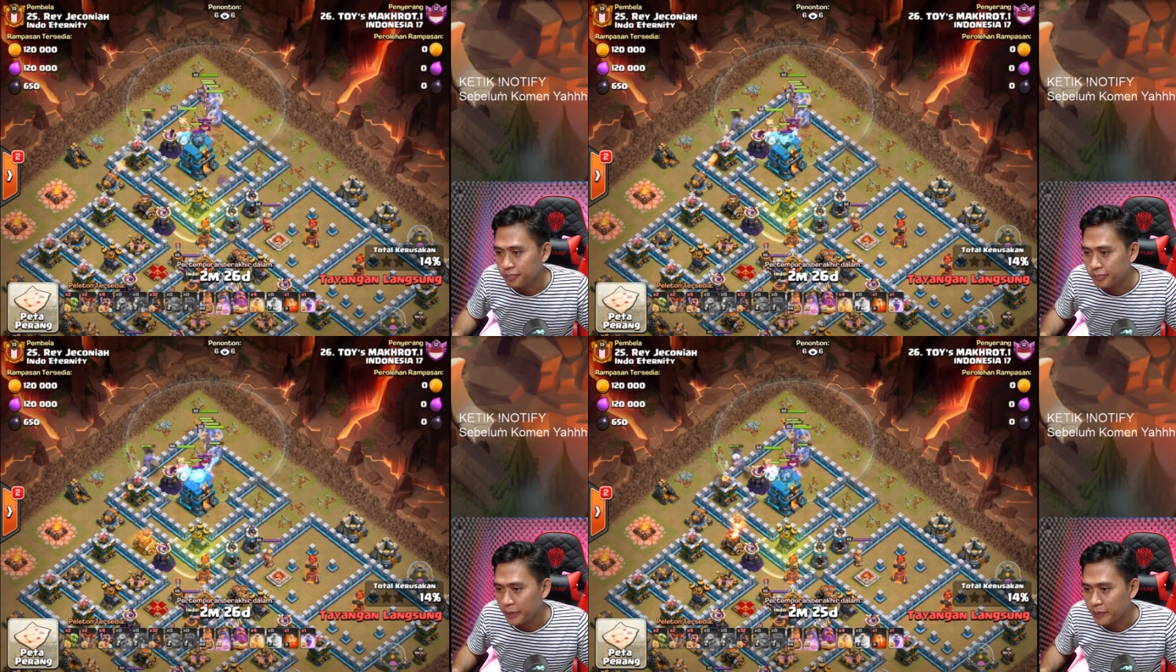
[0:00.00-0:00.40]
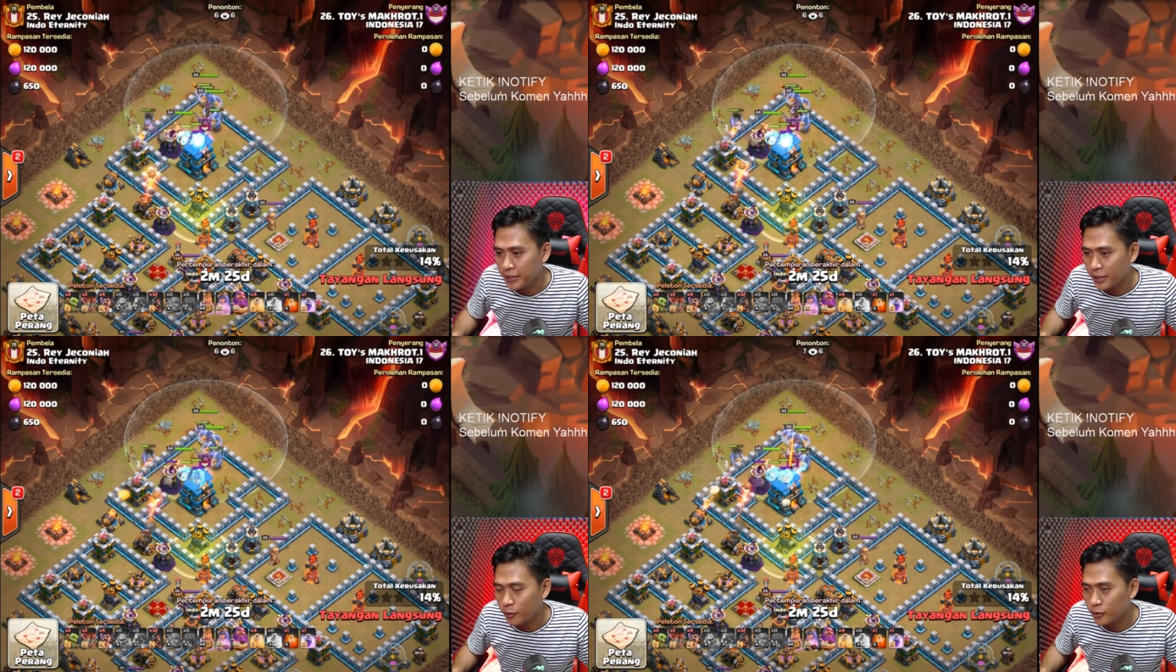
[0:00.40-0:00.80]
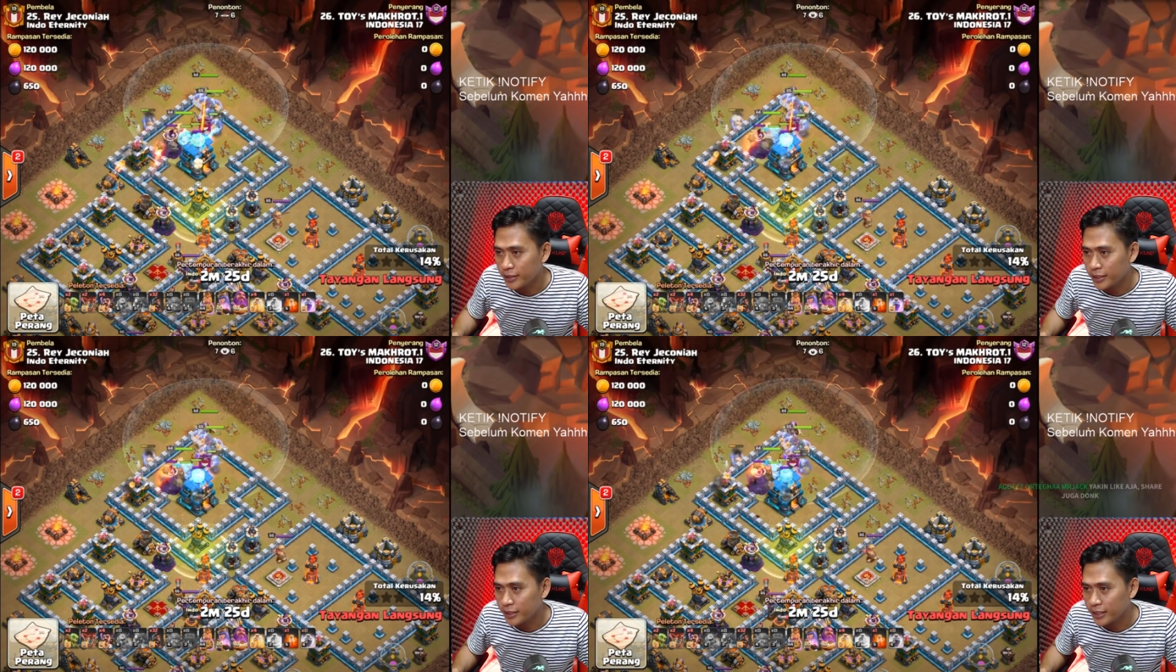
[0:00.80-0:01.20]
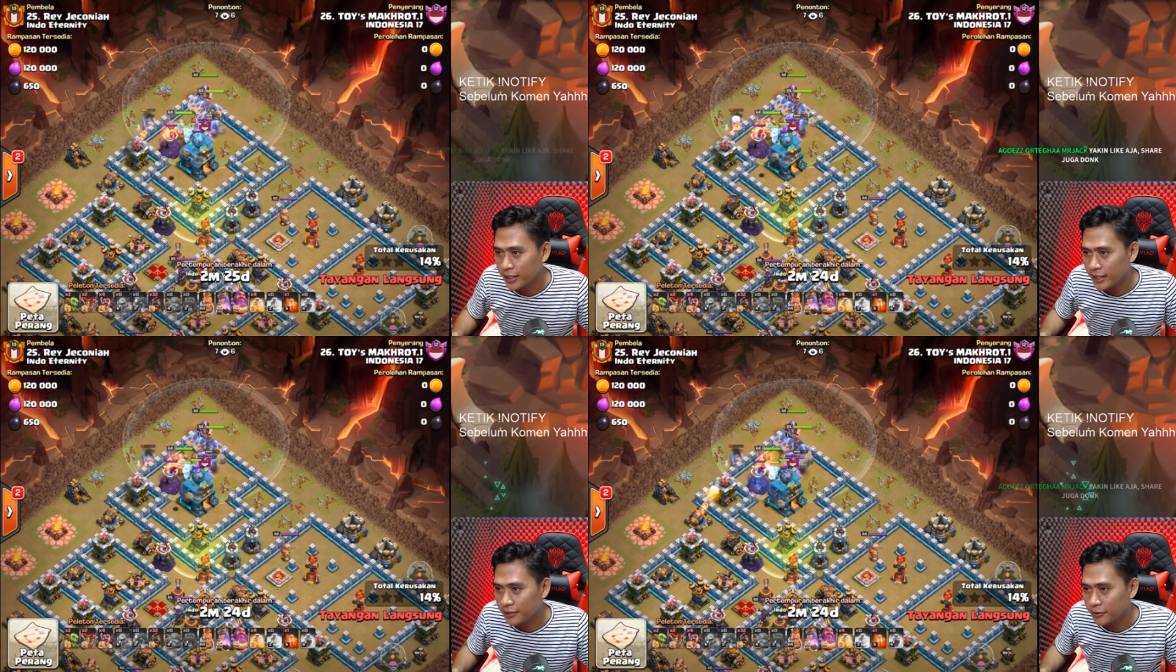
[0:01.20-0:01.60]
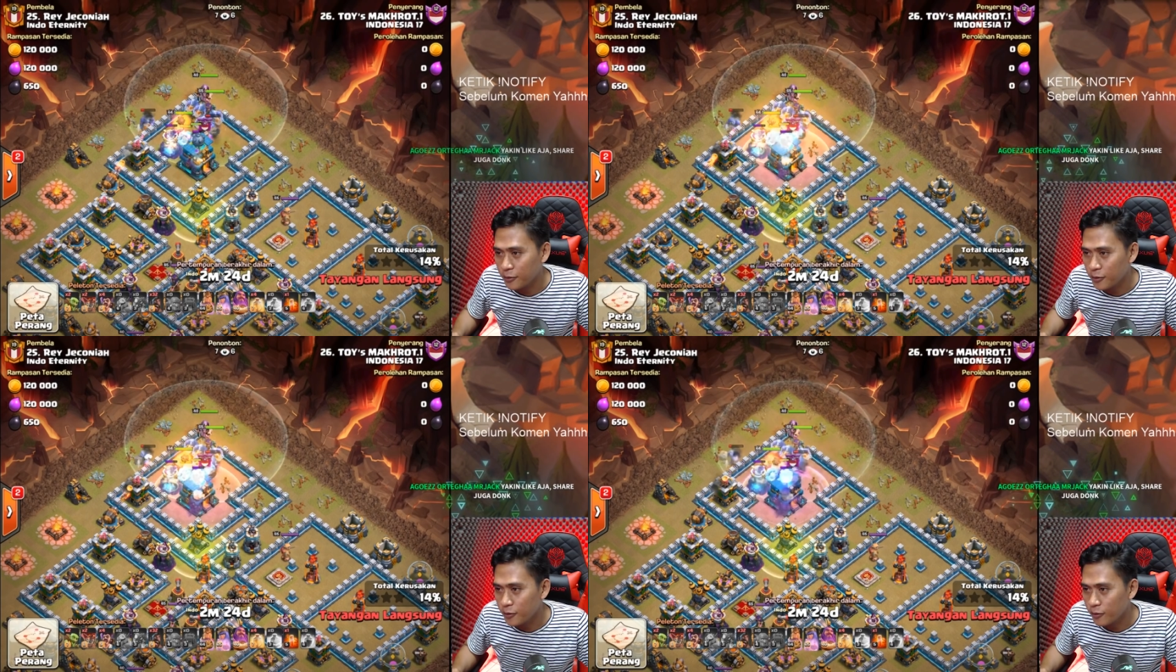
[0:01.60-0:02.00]
Baby Dragon dan Naga
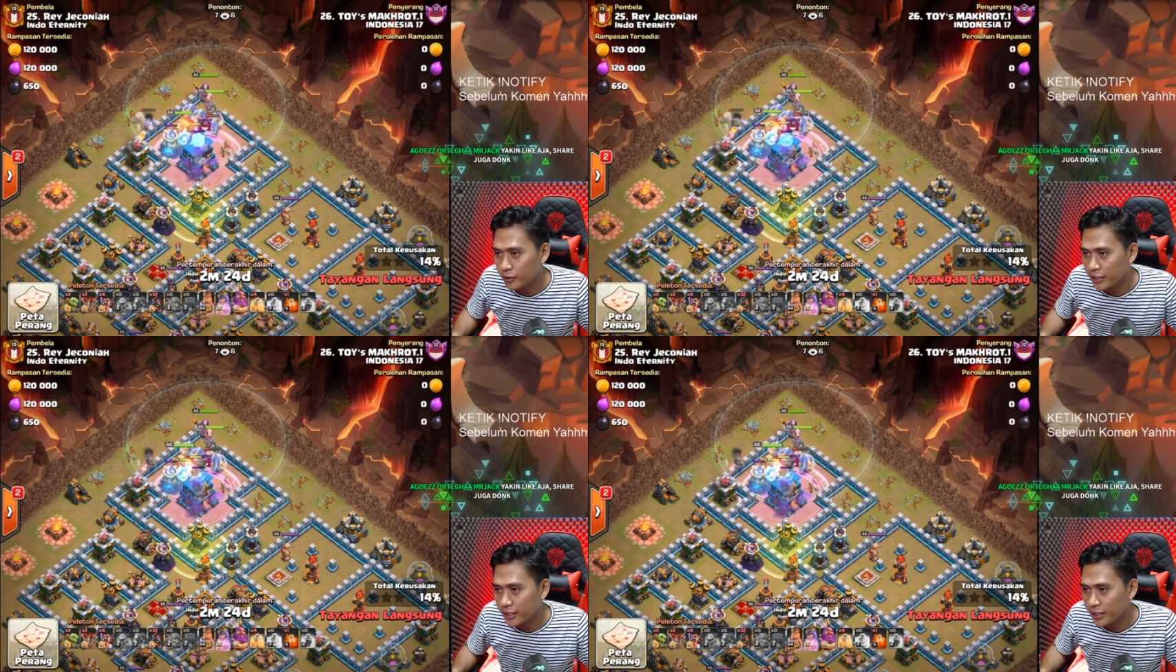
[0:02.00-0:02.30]
Electro oke okay,